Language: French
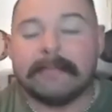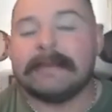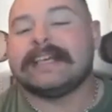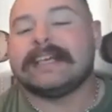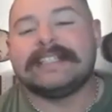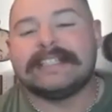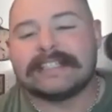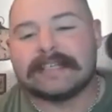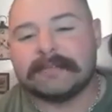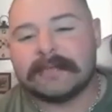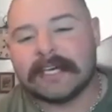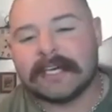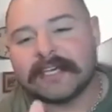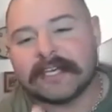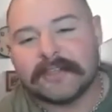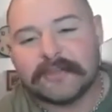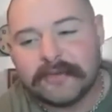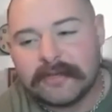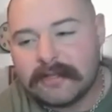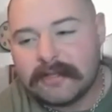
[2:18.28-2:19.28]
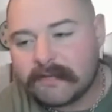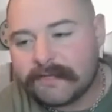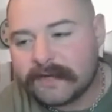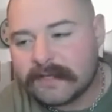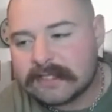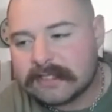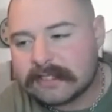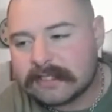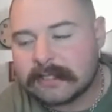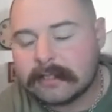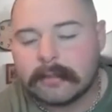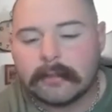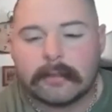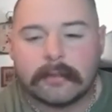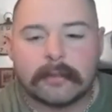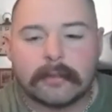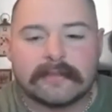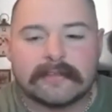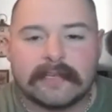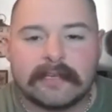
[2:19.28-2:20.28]
les mecs qui disent américanoïdes, en fait,
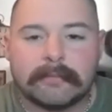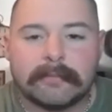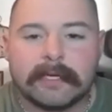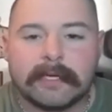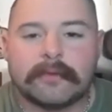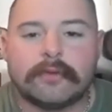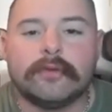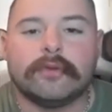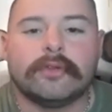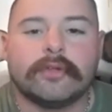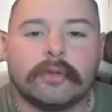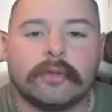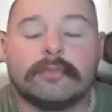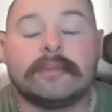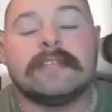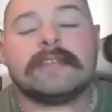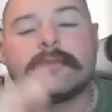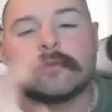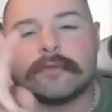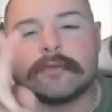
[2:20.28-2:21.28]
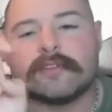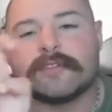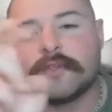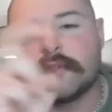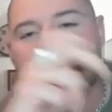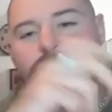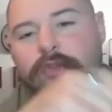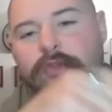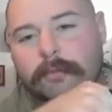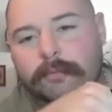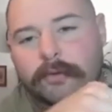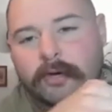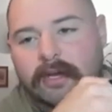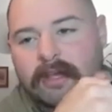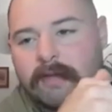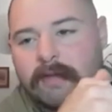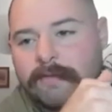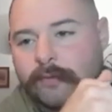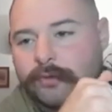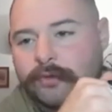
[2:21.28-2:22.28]
euh, c'est les mecs de qui sont soi de notre
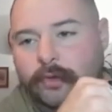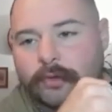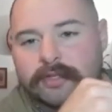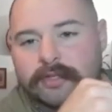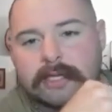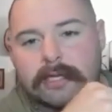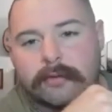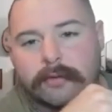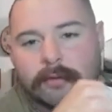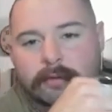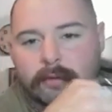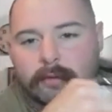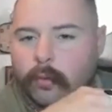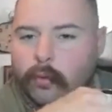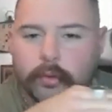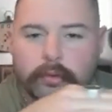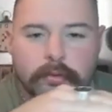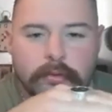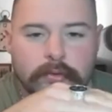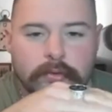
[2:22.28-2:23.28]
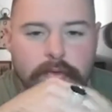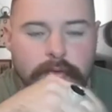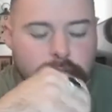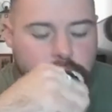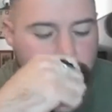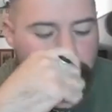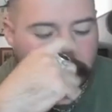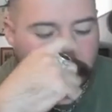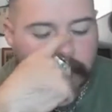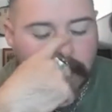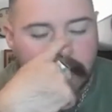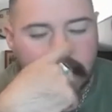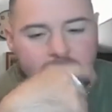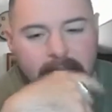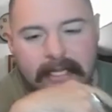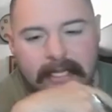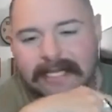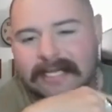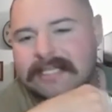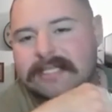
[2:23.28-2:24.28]
bord, qui font 30 kilos, qui n'ont aucune culture
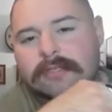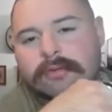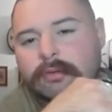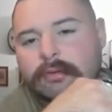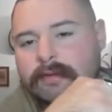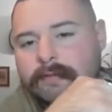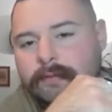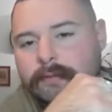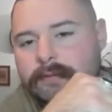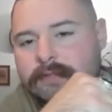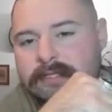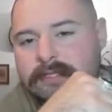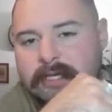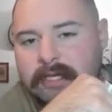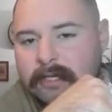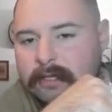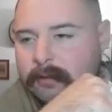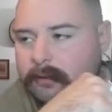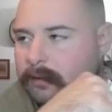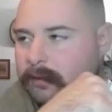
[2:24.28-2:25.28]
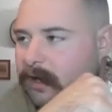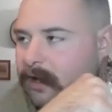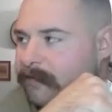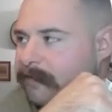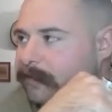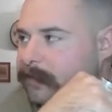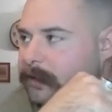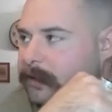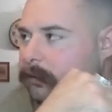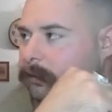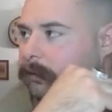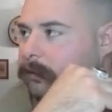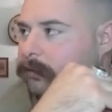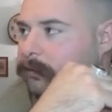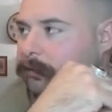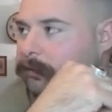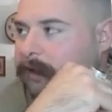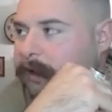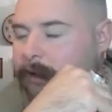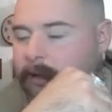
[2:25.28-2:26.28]
et qui sont des frustrés euh, de la vie euh,
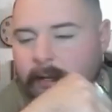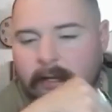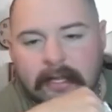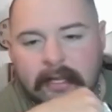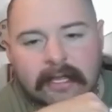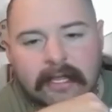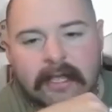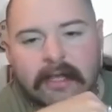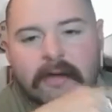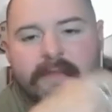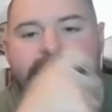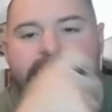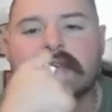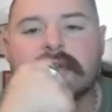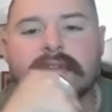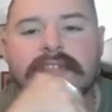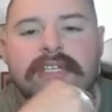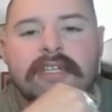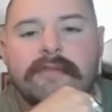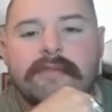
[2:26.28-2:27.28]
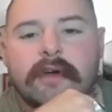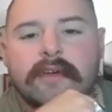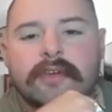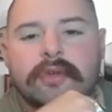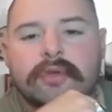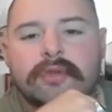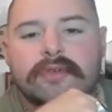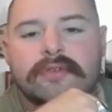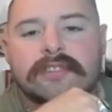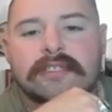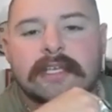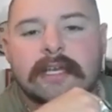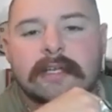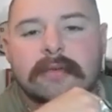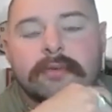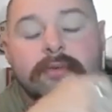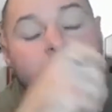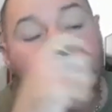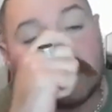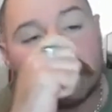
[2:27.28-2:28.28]
totale. Et en fait, quand ils te voient avec une
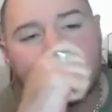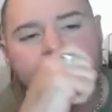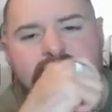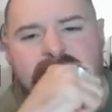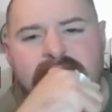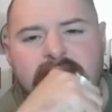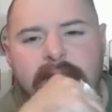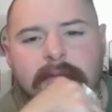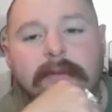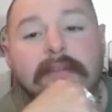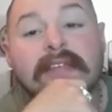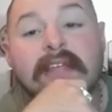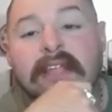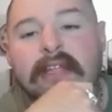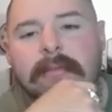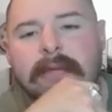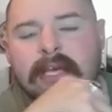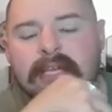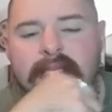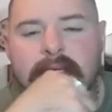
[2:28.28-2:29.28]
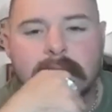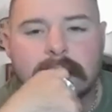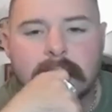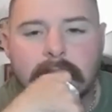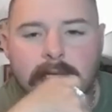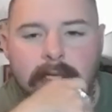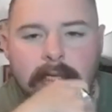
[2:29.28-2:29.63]
doucette ou avec une casquette, t'es un américain.